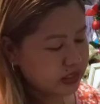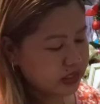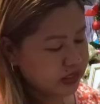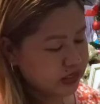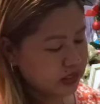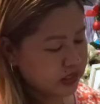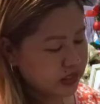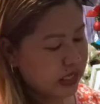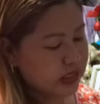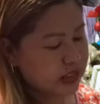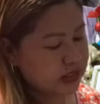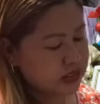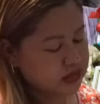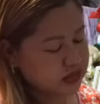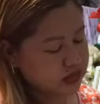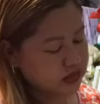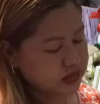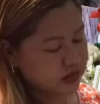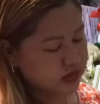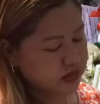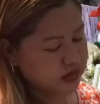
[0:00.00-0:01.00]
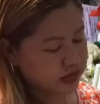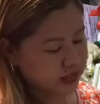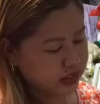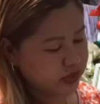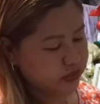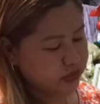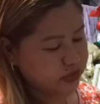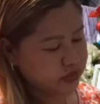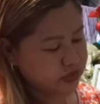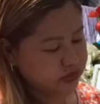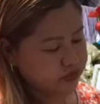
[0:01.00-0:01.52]
kinalalagyan
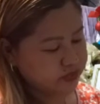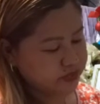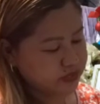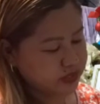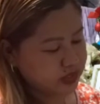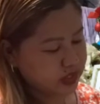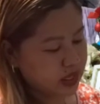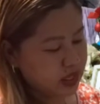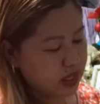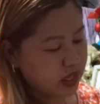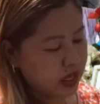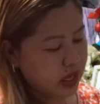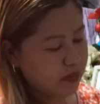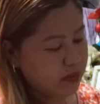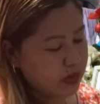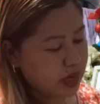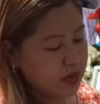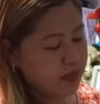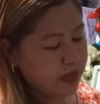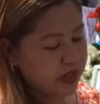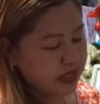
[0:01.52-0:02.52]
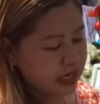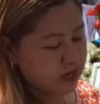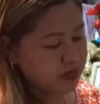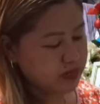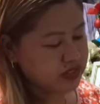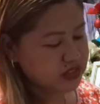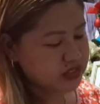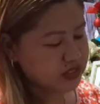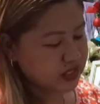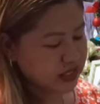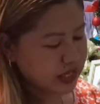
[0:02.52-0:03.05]
ngayon. Ama,
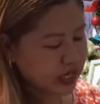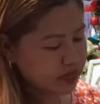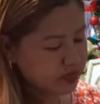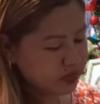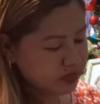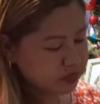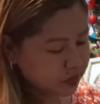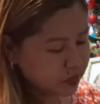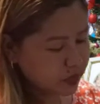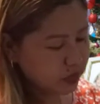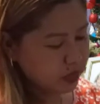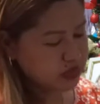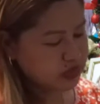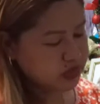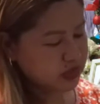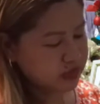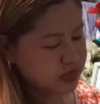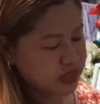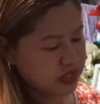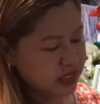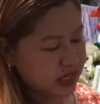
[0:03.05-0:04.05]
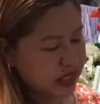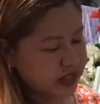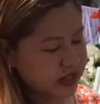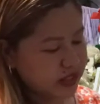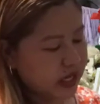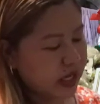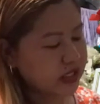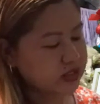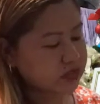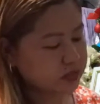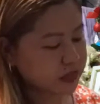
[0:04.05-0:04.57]
maraming salamat po sa
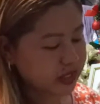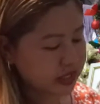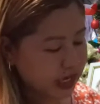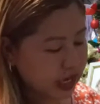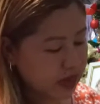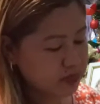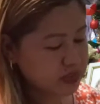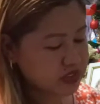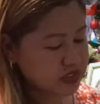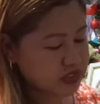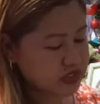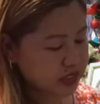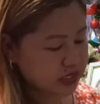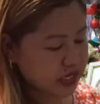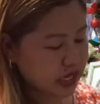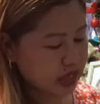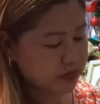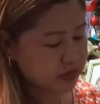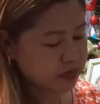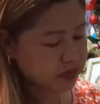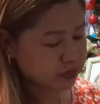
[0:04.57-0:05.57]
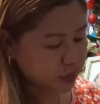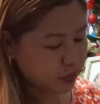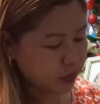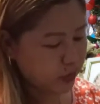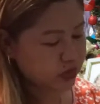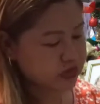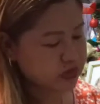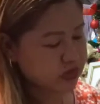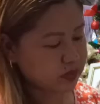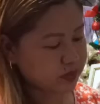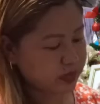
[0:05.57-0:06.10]
biyaya at maraming salamat
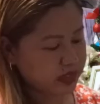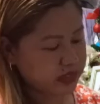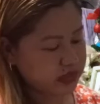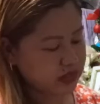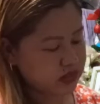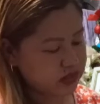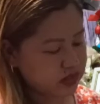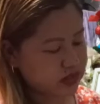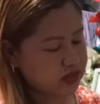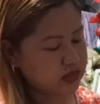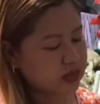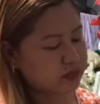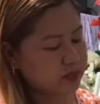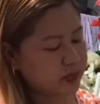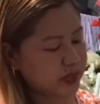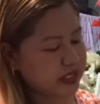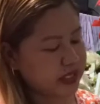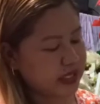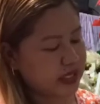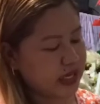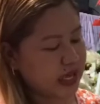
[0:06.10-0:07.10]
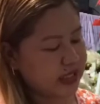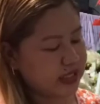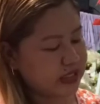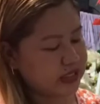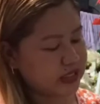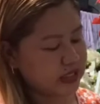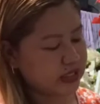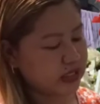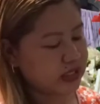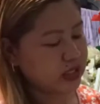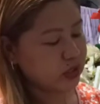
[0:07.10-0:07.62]
po sa pagdilig ng
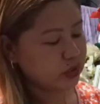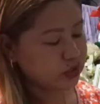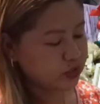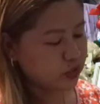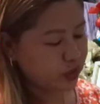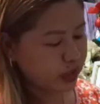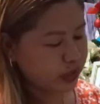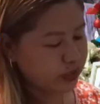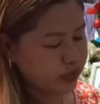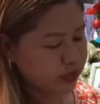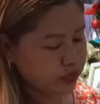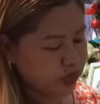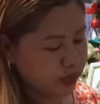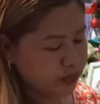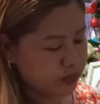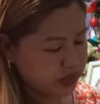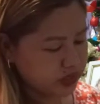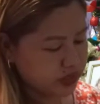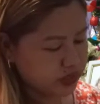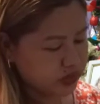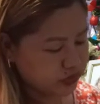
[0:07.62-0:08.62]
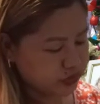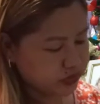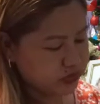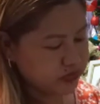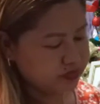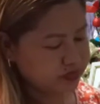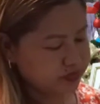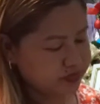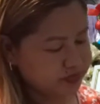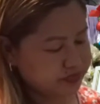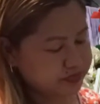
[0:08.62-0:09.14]
panalangin ko ngayong gabi ito.
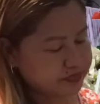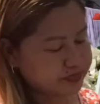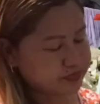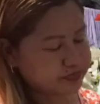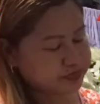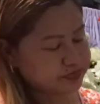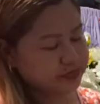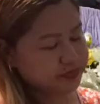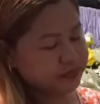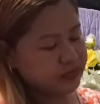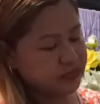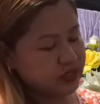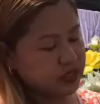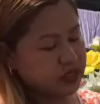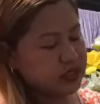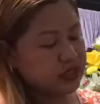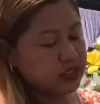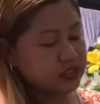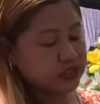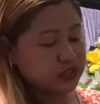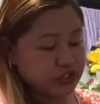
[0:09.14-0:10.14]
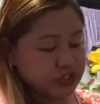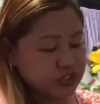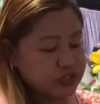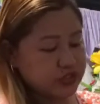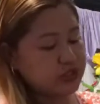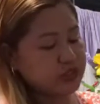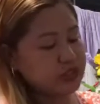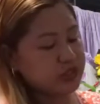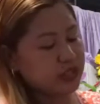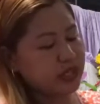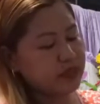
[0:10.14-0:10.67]
In
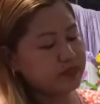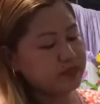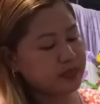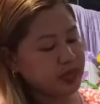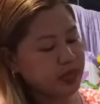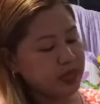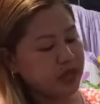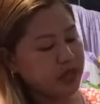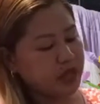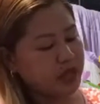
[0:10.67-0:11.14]
Jesus' name,